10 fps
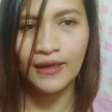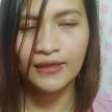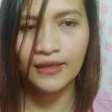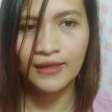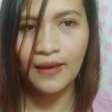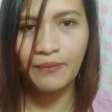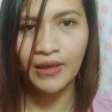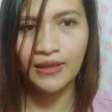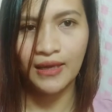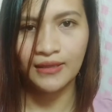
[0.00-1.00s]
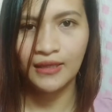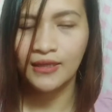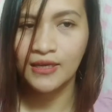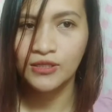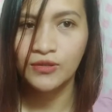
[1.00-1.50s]
itatopic natin
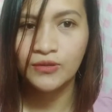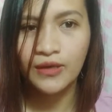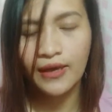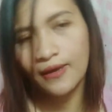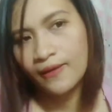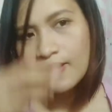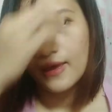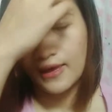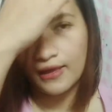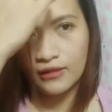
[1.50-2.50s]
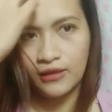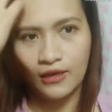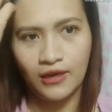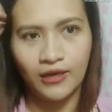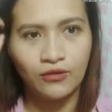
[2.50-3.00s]
is yung LDR.